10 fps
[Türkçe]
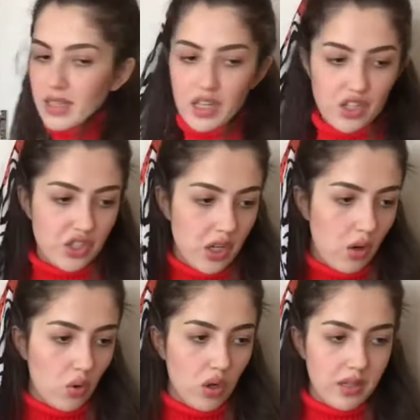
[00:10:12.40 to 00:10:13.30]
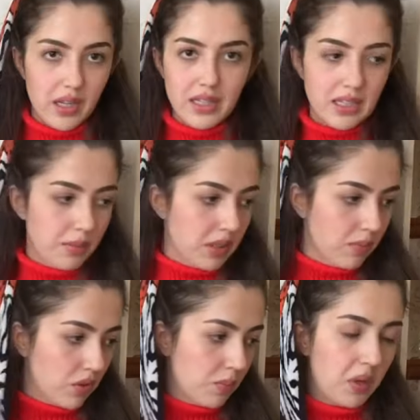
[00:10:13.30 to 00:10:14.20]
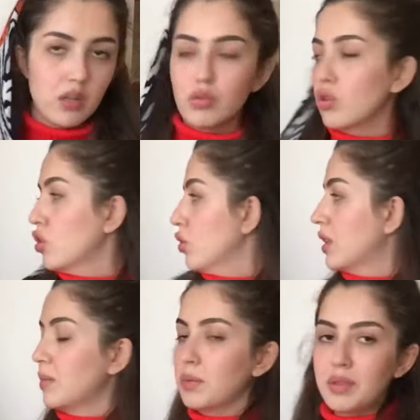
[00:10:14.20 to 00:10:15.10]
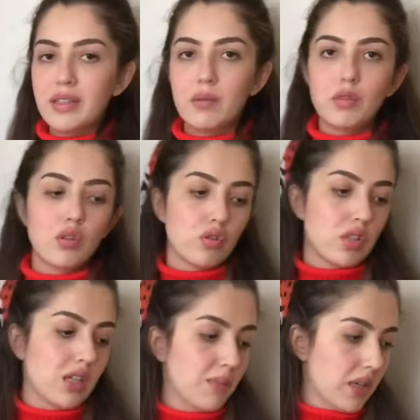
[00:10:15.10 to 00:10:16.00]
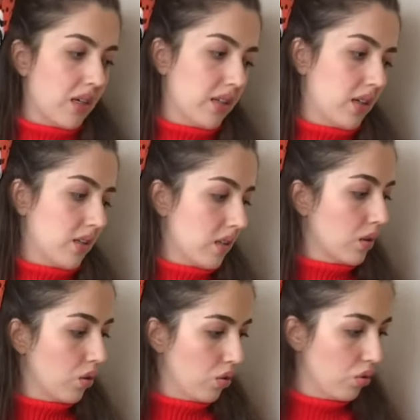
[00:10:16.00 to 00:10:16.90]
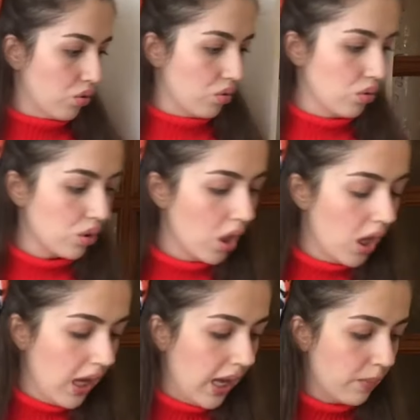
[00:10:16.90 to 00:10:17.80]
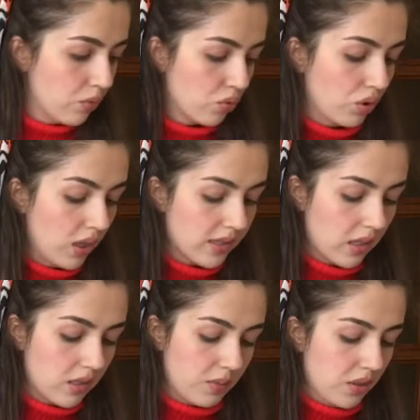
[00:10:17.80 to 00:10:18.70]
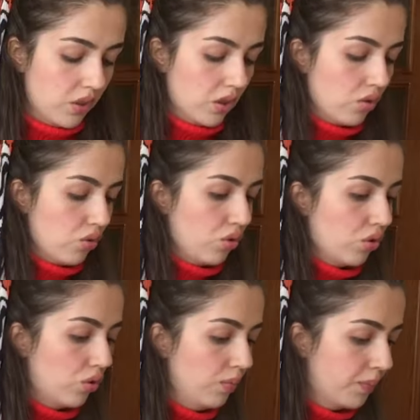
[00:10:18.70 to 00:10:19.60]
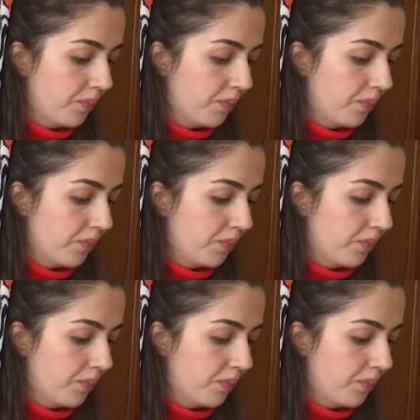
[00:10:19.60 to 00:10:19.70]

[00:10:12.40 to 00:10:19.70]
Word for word: eşya o kadar iyi benim için. Pantolonlarımı bile demin gösterdim ne kadar az görüyorsunuz. Hep çünkü azaltmaya çalışıyorum.